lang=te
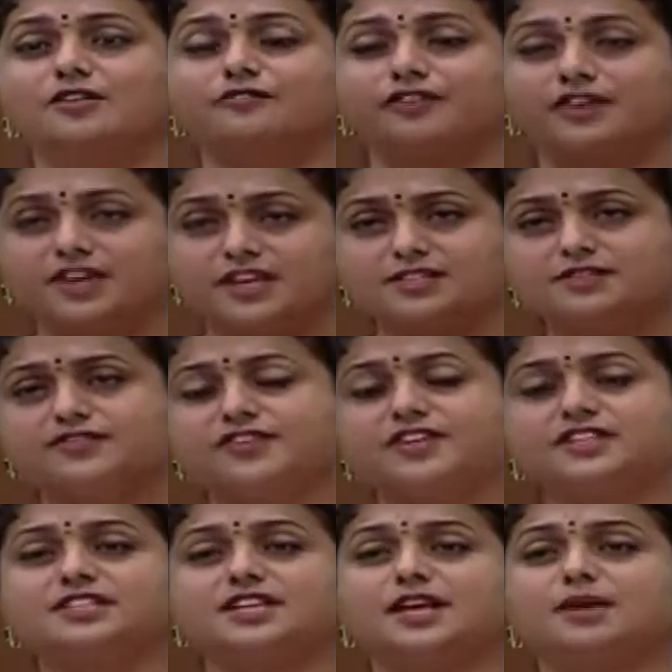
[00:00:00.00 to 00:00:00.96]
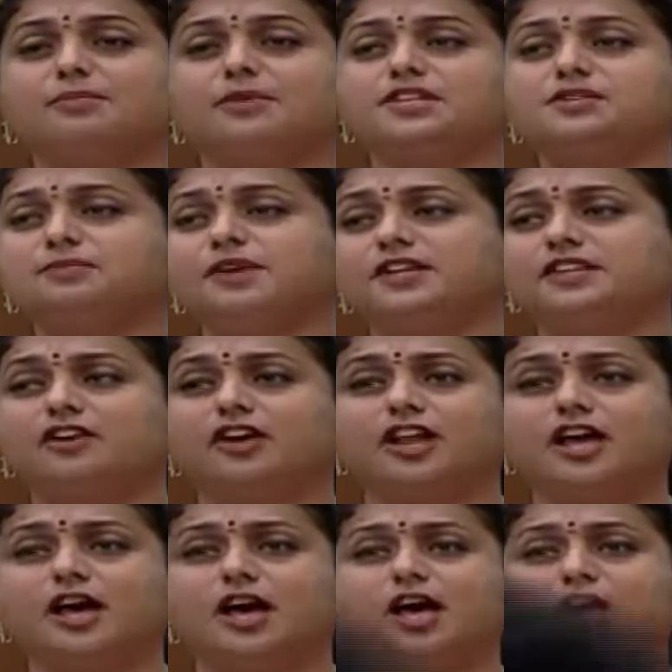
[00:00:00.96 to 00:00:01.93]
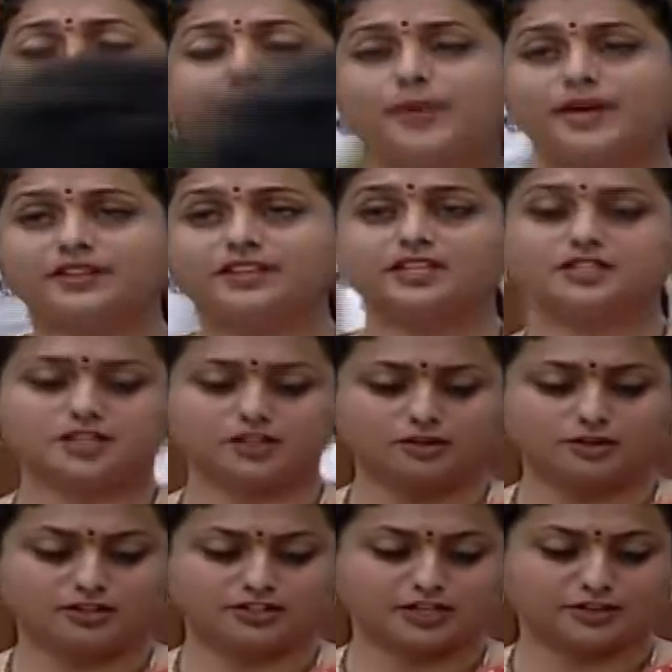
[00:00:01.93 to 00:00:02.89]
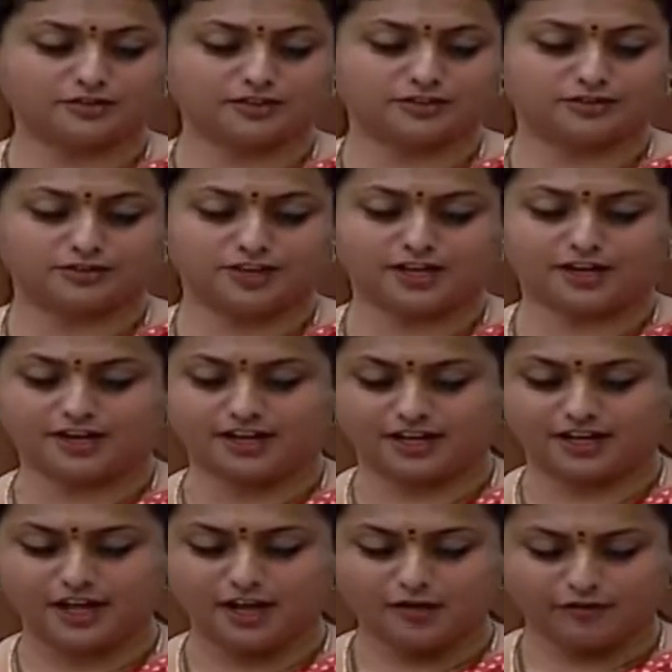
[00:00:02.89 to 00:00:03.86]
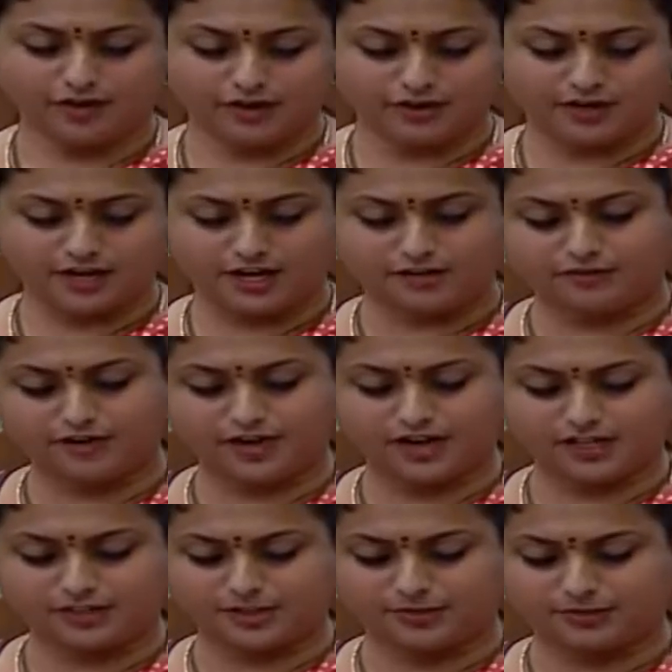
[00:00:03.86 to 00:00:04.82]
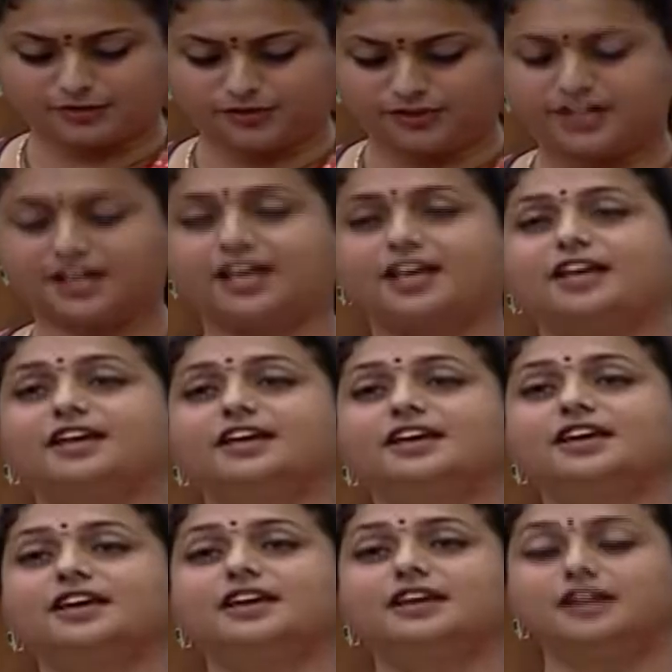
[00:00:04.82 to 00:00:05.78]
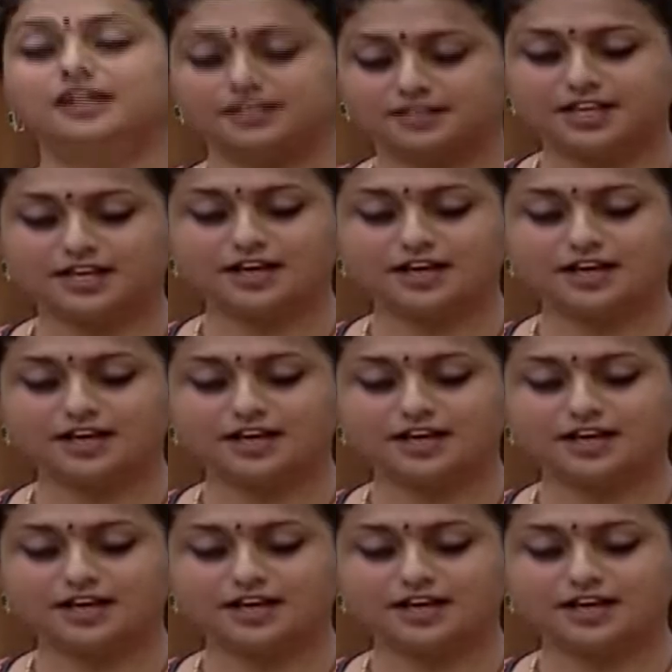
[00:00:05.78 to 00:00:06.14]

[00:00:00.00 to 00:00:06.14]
ఫీ ఫీజు రియంబర్స్మెంట్ ద్వారా పెద్ద చదువులు చదివిస్తున్నారని వాళ్ళు గర్వంగా చెప్తుంటే నిజంగా